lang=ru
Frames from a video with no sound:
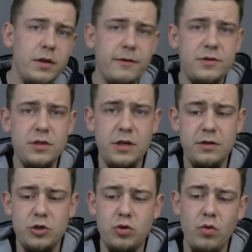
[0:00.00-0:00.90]
эта
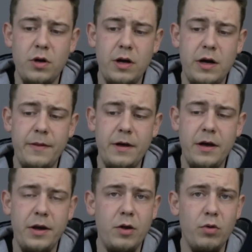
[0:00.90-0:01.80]
вся штука,
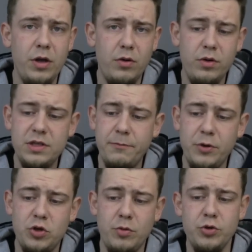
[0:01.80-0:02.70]
она регулируется,
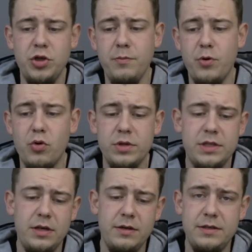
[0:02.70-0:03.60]
причем очень
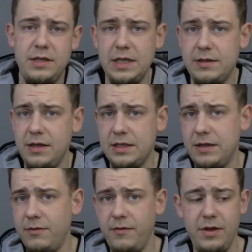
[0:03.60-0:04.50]
просто. Здесь,
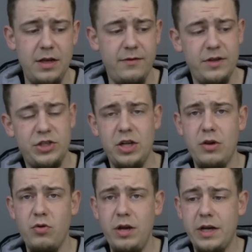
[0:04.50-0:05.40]
если вы видели в
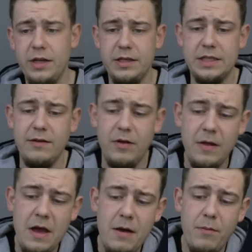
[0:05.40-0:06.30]
начале ролика, я
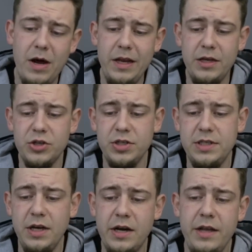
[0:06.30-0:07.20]
доставал маленький
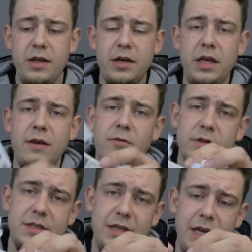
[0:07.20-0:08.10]
шестигранник, и
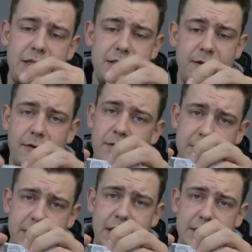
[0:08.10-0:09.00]
вот здесь,
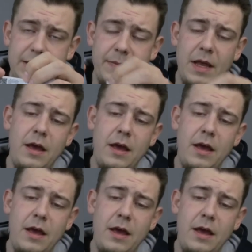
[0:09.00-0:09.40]
вот здесь.